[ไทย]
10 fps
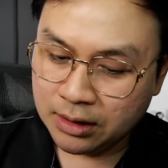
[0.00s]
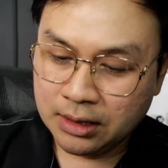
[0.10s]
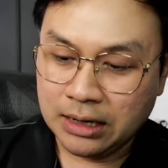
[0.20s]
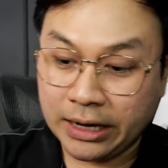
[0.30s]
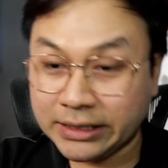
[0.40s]

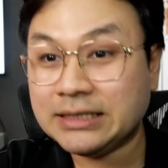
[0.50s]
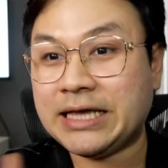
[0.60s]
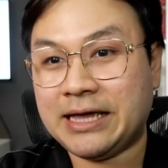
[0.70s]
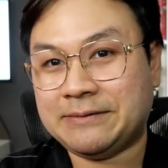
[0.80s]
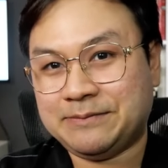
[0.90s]
แล้วก็จ
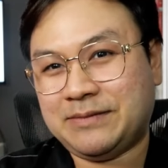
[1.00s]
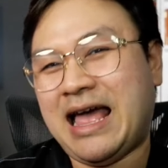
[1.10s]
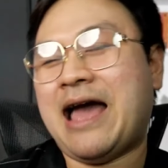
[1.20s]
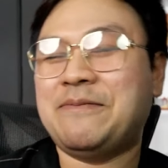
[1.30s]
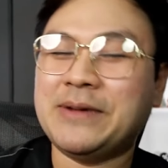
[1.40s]
ริงๆ
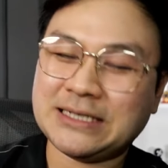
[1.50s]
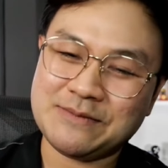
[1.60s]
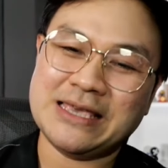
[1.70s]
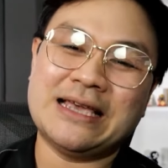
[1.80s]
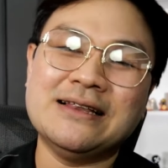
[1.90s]
อ่ะมันจะ
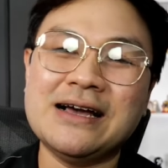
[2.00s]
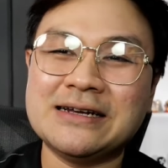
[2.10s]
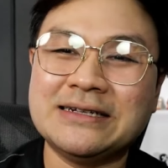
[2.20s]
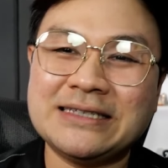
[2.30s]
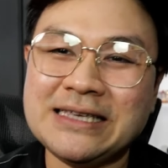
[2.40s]
มีอีกเรื่อง
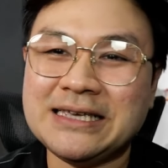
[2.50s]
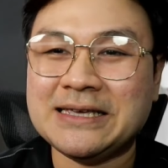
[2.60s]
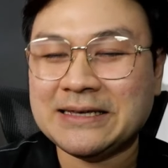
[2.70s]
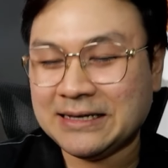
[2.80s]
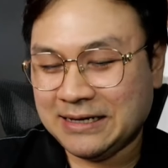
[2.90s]
หนึ่งที่
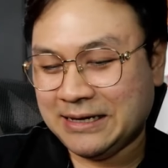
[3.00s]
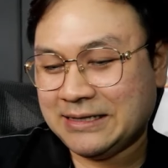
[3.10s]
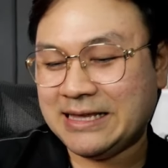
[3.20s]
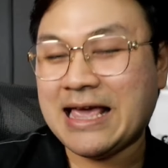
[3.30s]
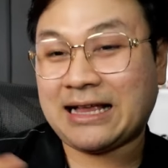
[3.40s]

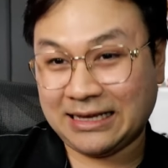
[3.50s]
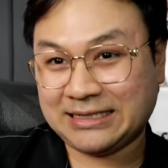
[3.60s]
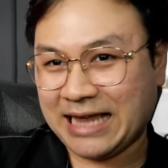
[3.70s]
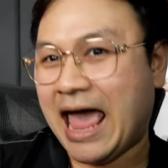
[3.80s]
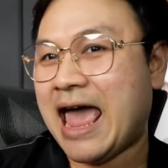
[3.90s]
ที่อยากจะ
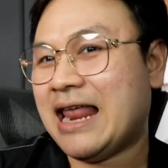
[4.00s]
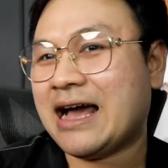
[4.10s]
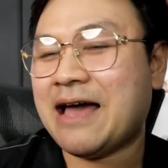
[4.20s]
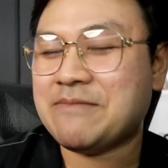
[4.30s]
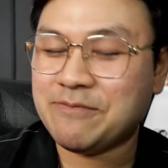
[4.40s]
แชร์แล้ว
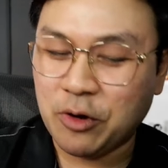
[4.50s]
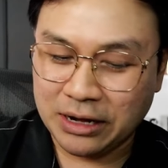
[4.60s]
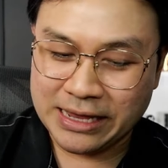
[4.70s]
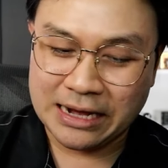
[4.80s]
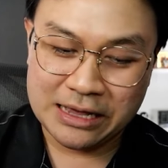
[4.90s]
กันเป็นบท
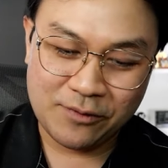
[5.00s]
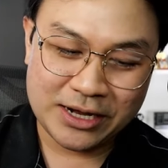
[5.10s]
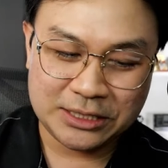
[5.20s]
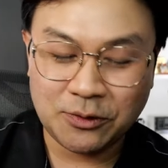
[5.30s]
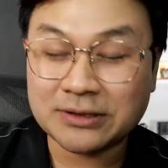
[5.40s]
เรียนเลยว่า
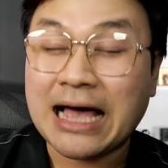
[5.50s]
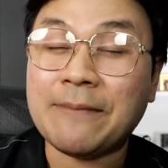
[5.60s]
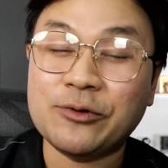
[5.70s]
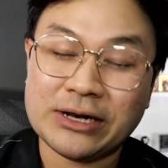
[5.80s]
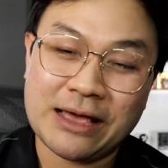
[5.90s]
ในช่วงสาม
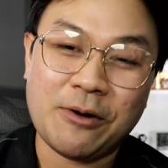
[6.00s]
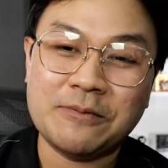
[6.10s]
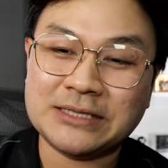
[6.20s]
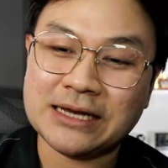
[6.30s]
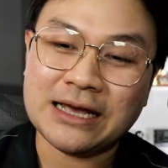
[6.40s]
เดือนนี้ผม
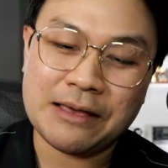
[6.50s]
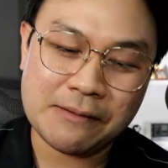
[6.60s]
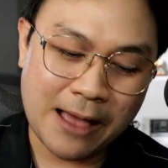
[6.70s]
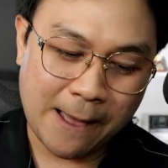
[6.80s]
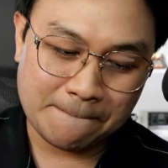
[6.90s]
เจออะไร
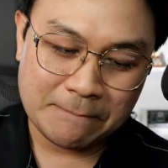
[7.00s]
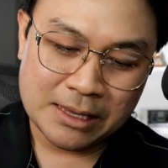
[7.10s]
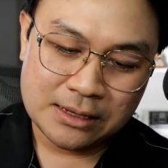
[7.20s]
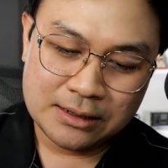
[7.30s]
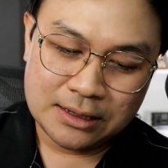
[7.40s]
มาบ้าง
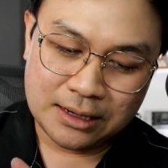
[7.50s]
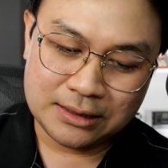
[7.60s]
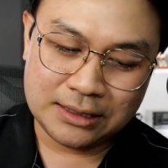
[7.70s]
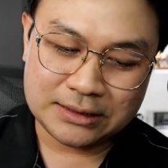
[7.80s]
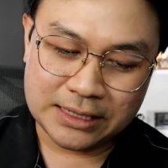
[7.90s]
คื
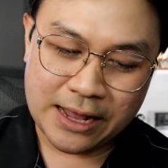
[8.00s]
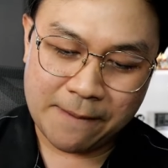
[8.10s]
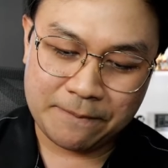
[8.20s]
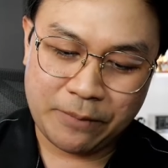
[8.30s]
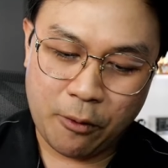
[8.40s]
อจริงๆเนี่
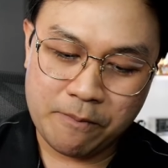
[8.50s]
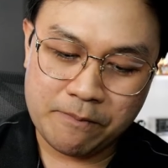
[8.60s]
ยผม